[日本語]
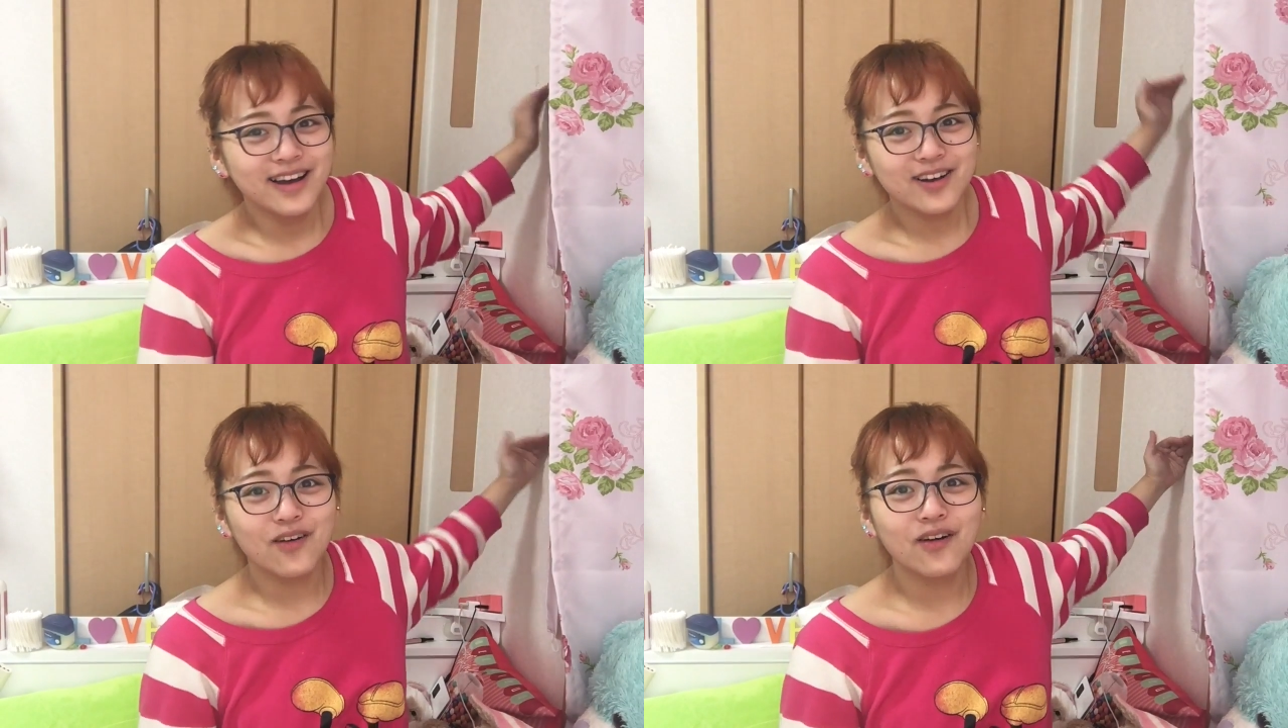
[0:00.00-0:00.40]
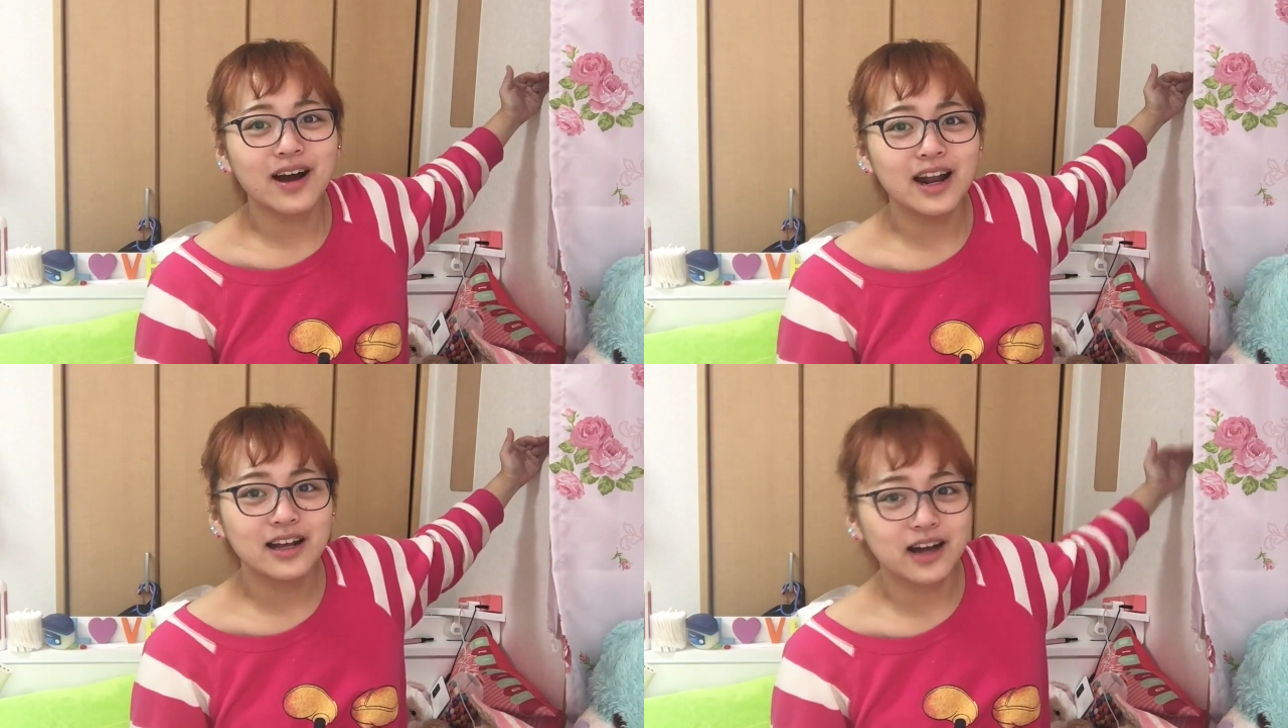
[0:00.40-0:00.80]
ここ
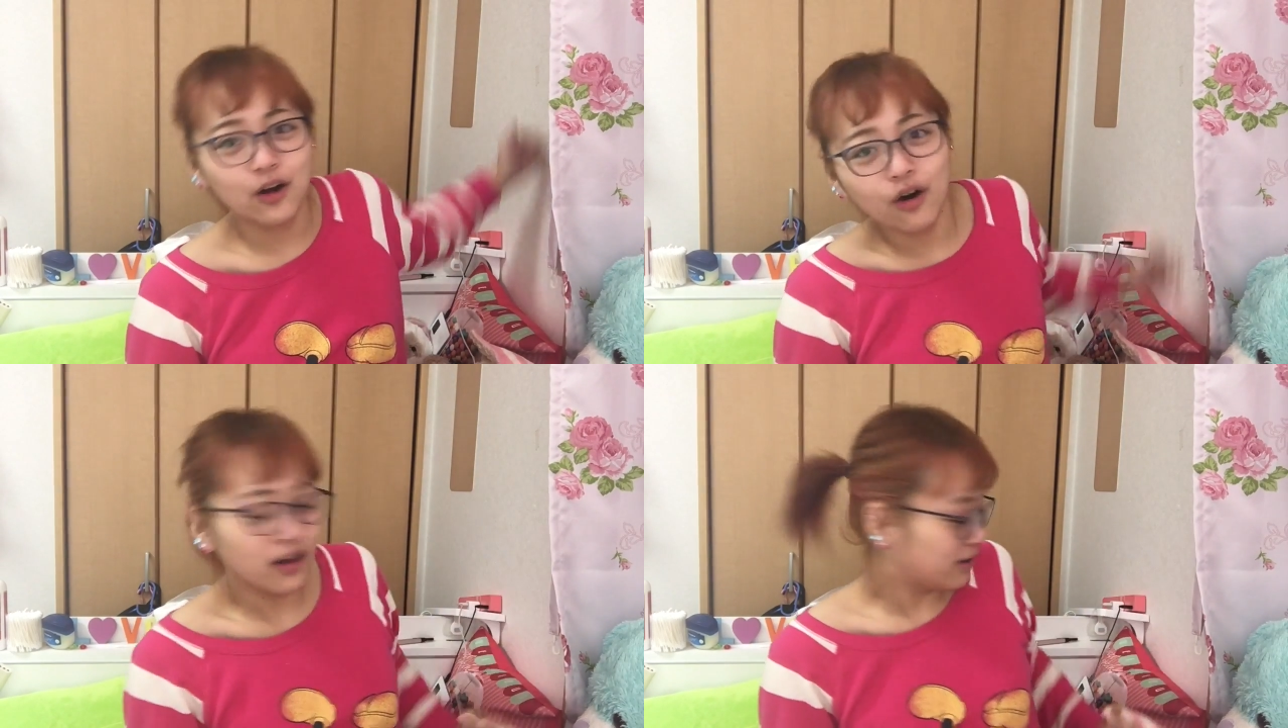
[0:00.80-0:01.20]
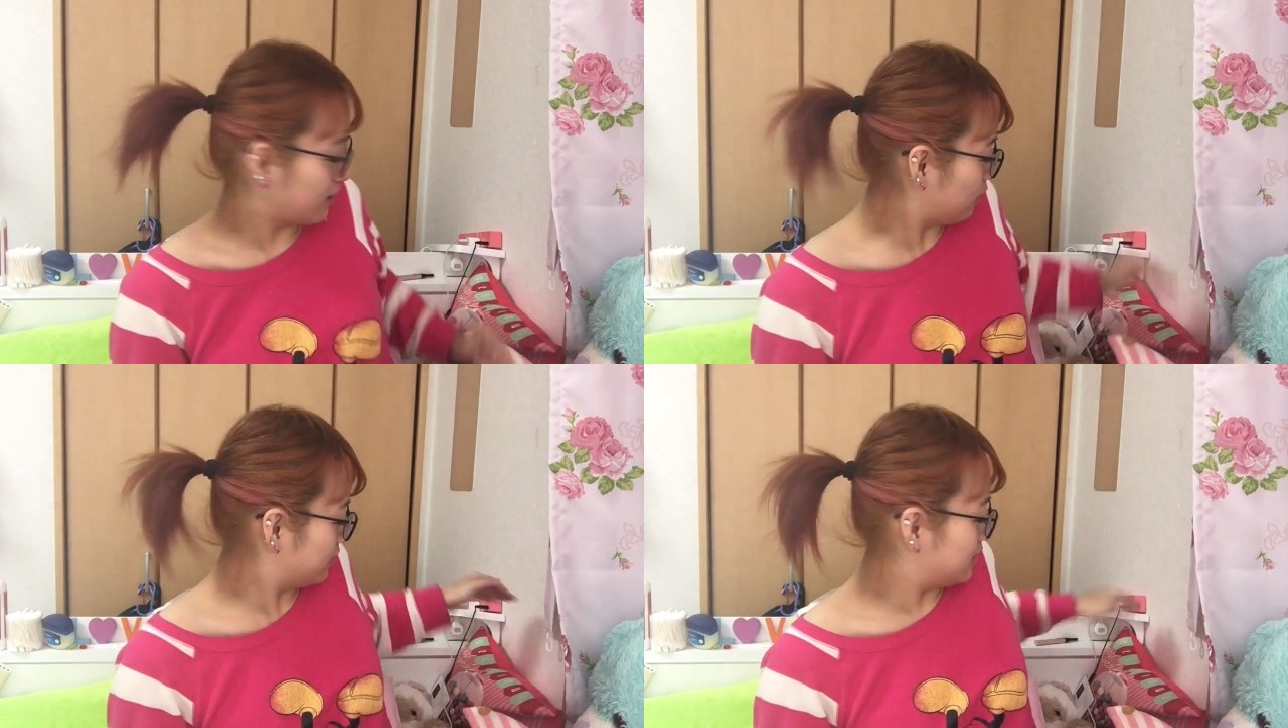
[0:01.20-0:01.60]
からガゴーンって
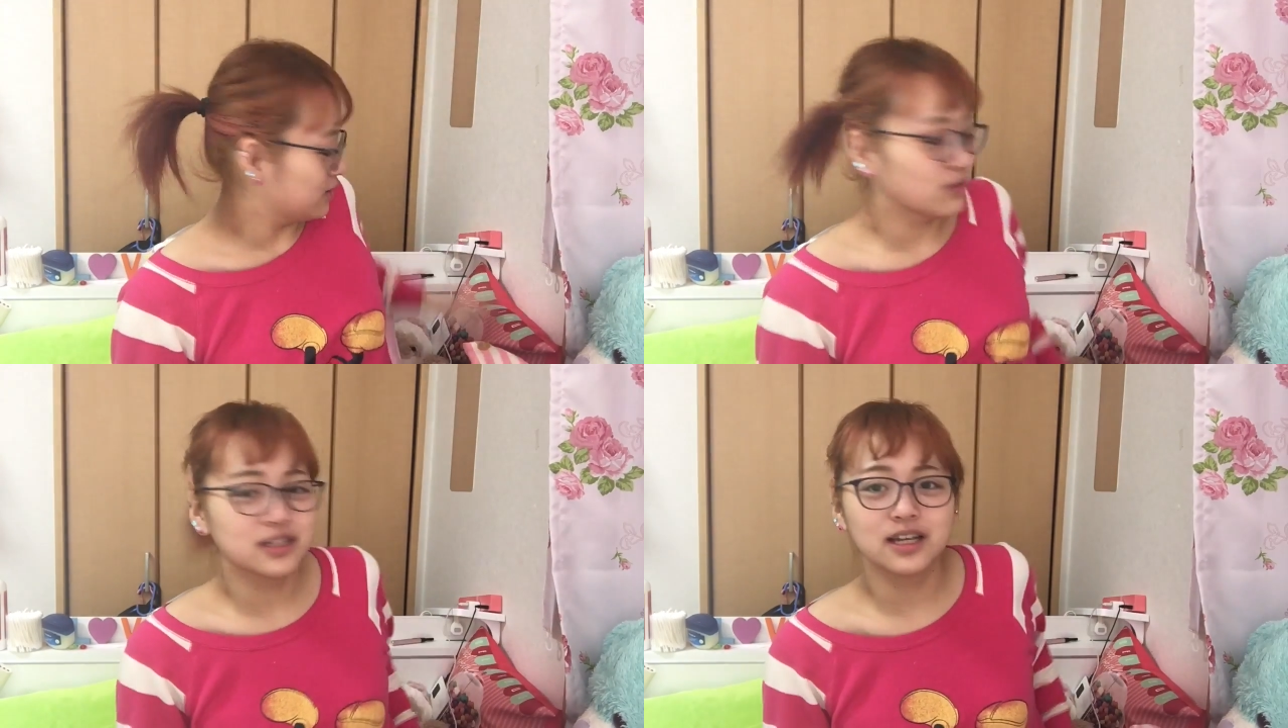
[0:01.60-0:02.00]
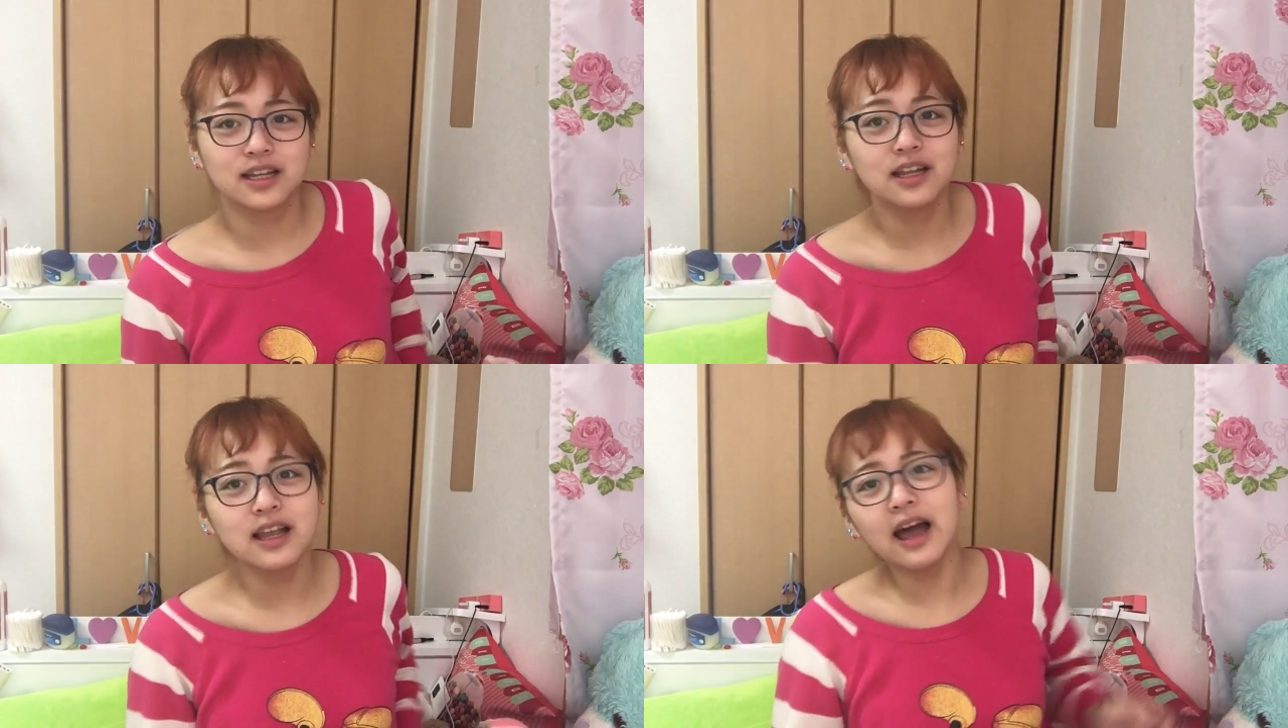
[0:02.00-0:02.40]
こっちに落ちてき
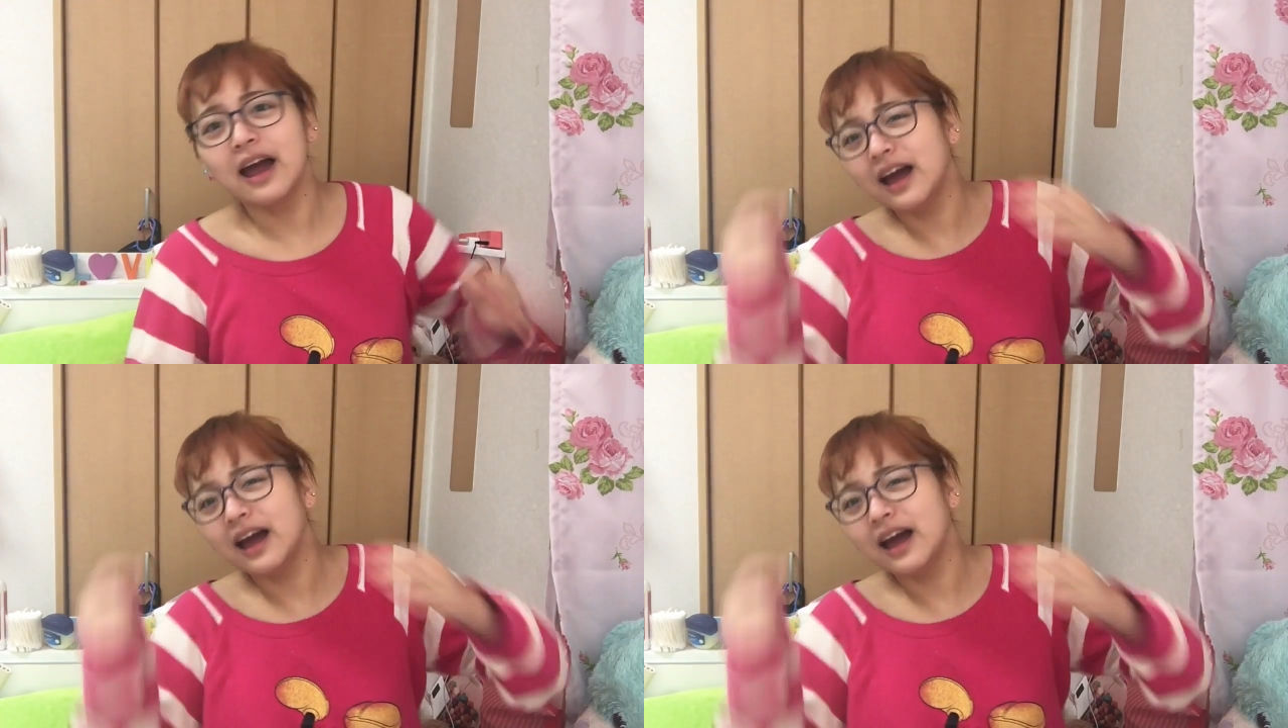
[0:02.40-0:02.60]
て、ダーっ